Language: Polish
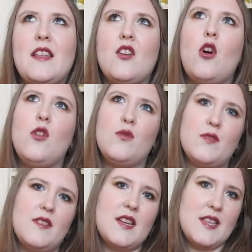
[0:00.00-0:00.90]
ten kolor
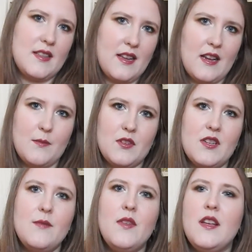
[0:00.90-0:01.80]
uzyskać jak
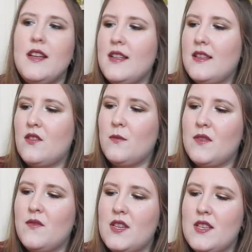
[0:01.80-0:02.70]
najlepszy.
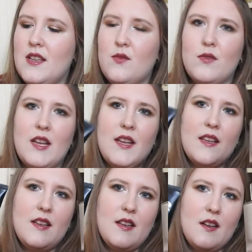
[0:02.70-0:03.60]
Natomiast właśnie tutaj